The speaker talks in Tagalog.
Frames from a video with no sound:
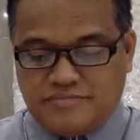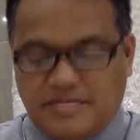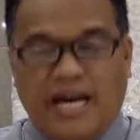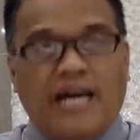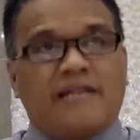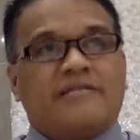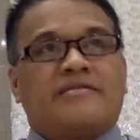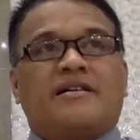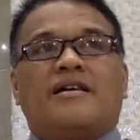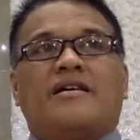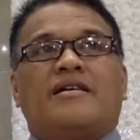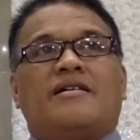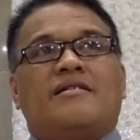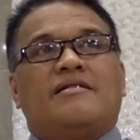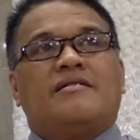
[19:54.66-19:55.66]
And
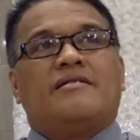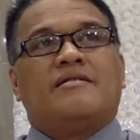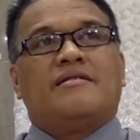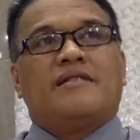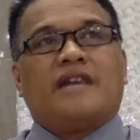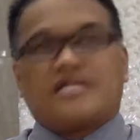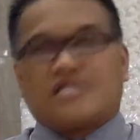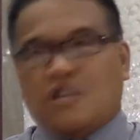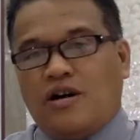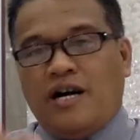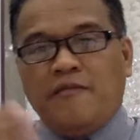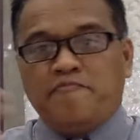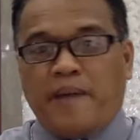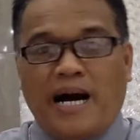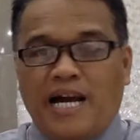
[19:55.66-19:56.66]
ito
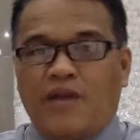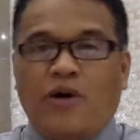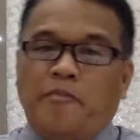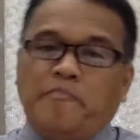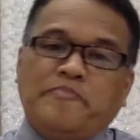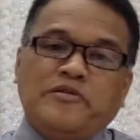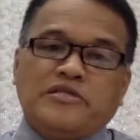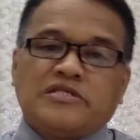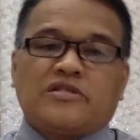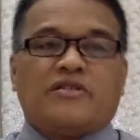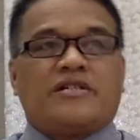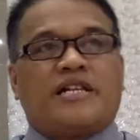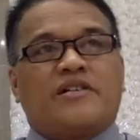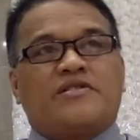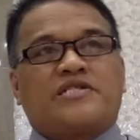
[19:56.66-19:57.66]
ang pangalawang
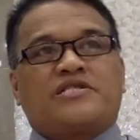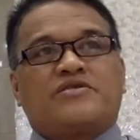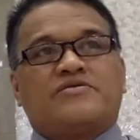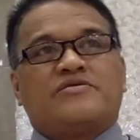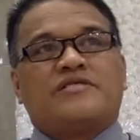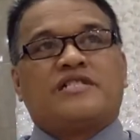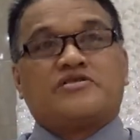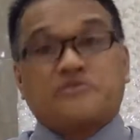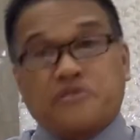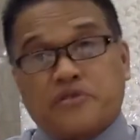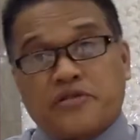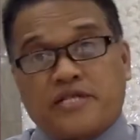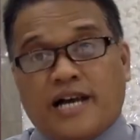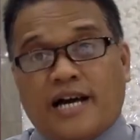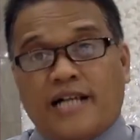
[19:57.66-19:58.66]
punto na gustong ituro
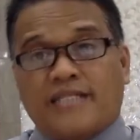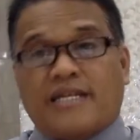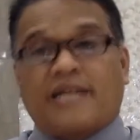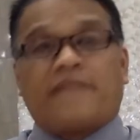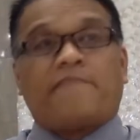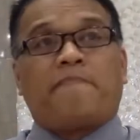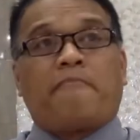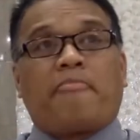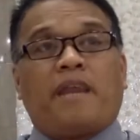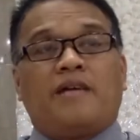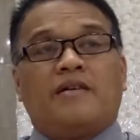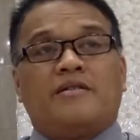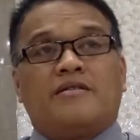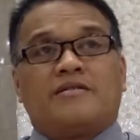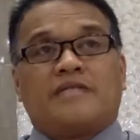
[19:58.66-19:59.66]
sa atin
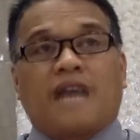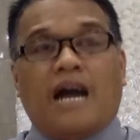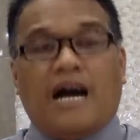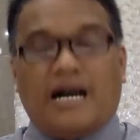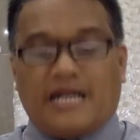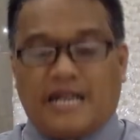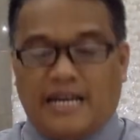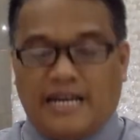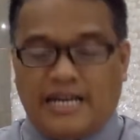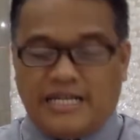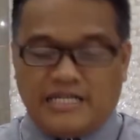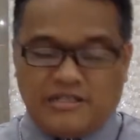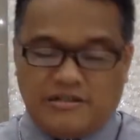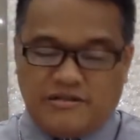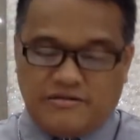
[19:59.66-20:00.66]
ng aral na
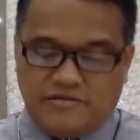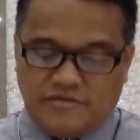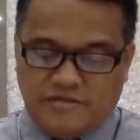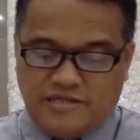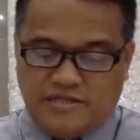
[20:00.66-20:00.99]
ito